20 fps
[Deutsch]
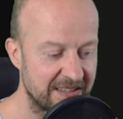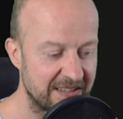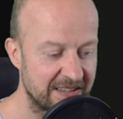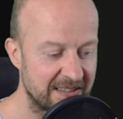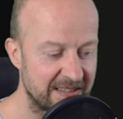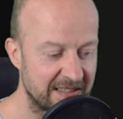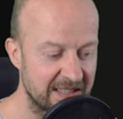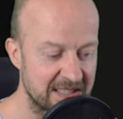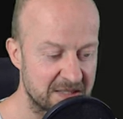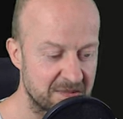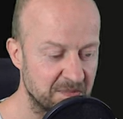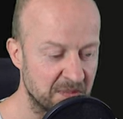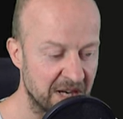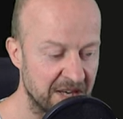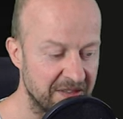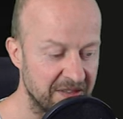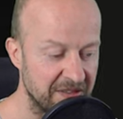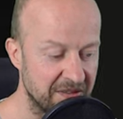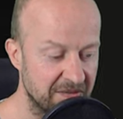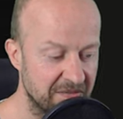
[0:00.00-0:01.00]
dass
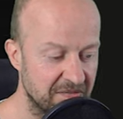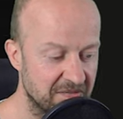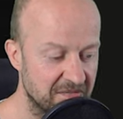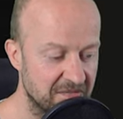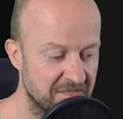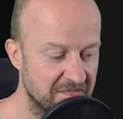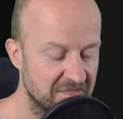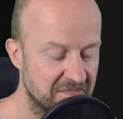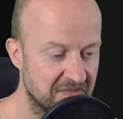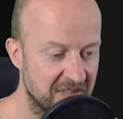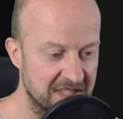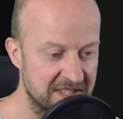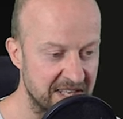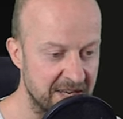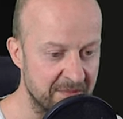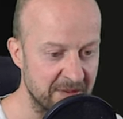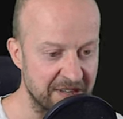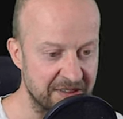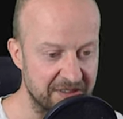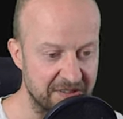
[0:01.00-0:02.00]
man, dass
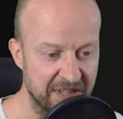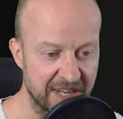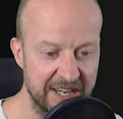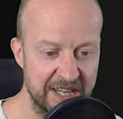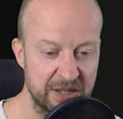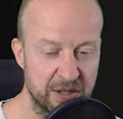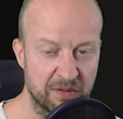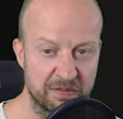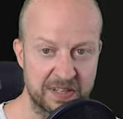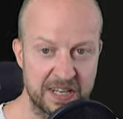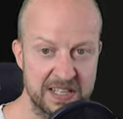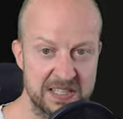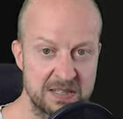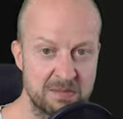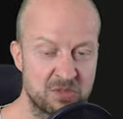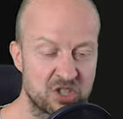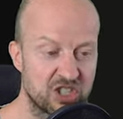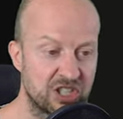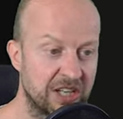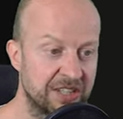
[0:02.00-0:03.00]
jemand einen Raid auf
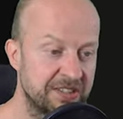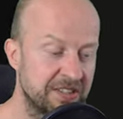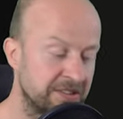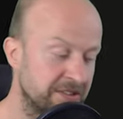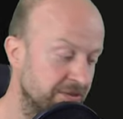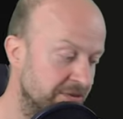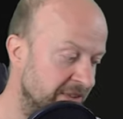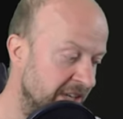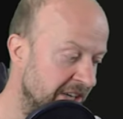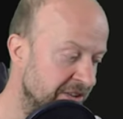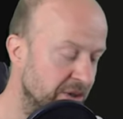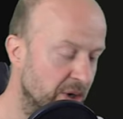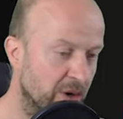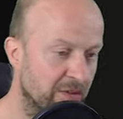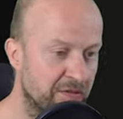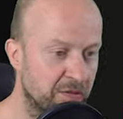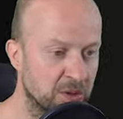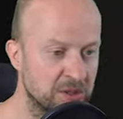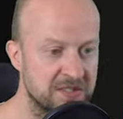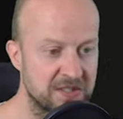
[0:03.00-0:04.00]
Customs startet und ein anderer auf
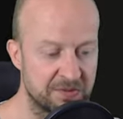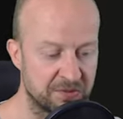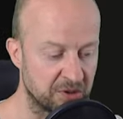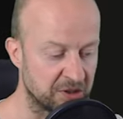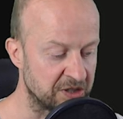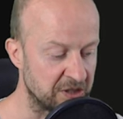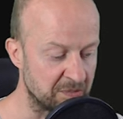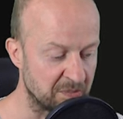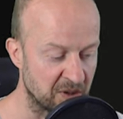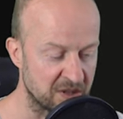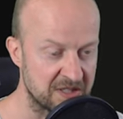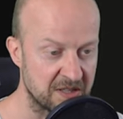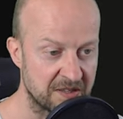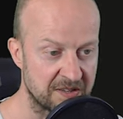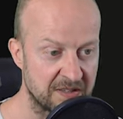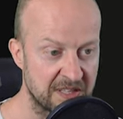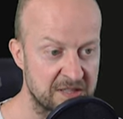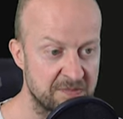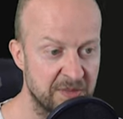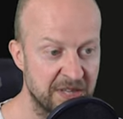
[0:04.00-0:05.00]
Woods und dort die Bosse,
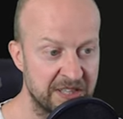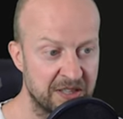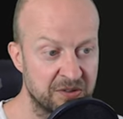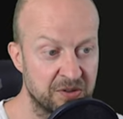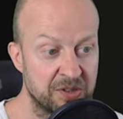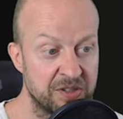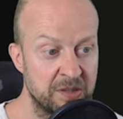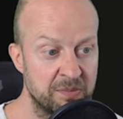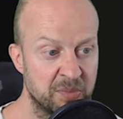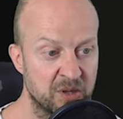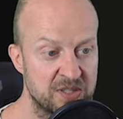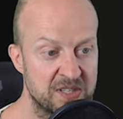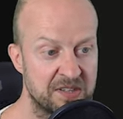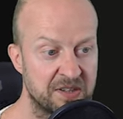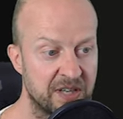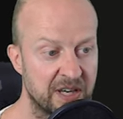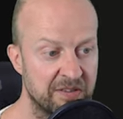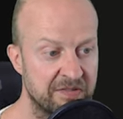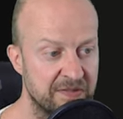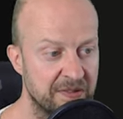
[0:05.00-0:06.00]
dass beide dort die Bosse
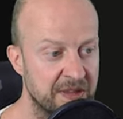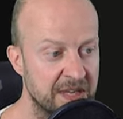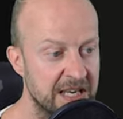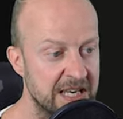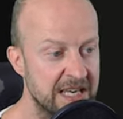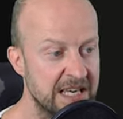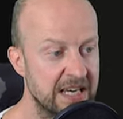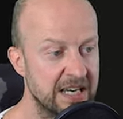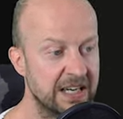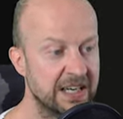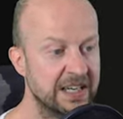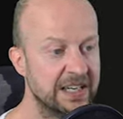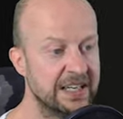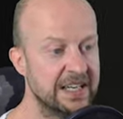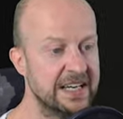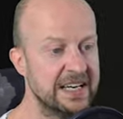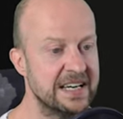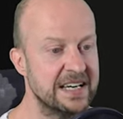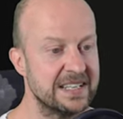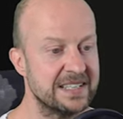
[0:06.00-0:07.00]
treffen.
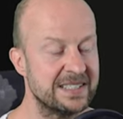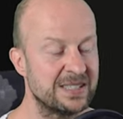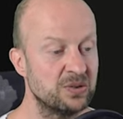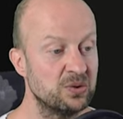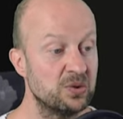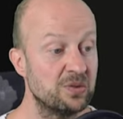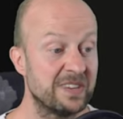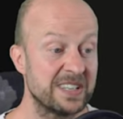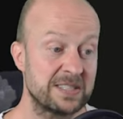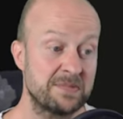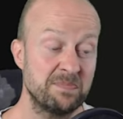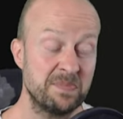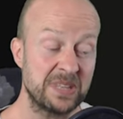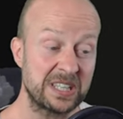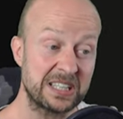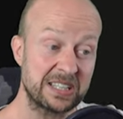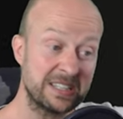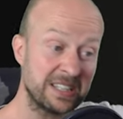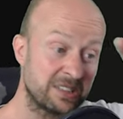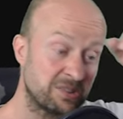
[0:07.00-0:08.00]
So, was
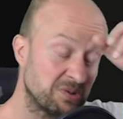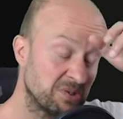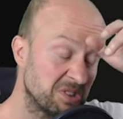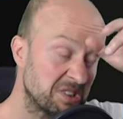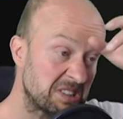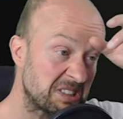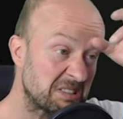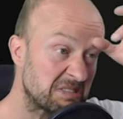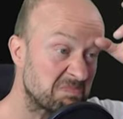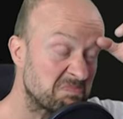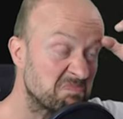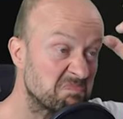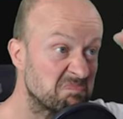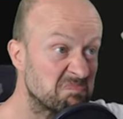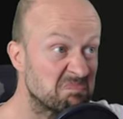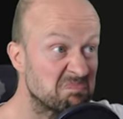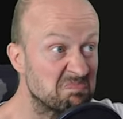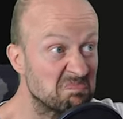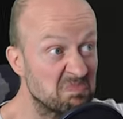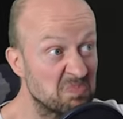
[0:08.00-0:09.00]
mich natürlich
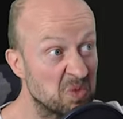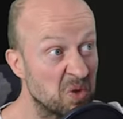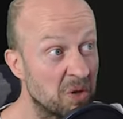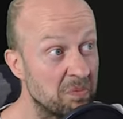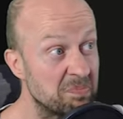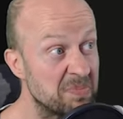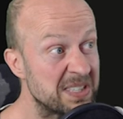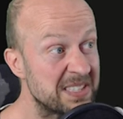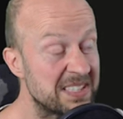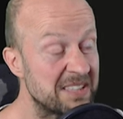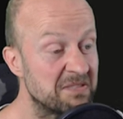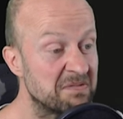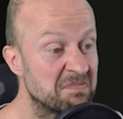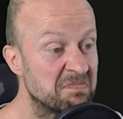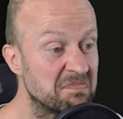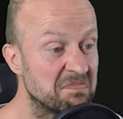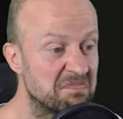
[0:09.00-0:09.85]
noch ein bisschen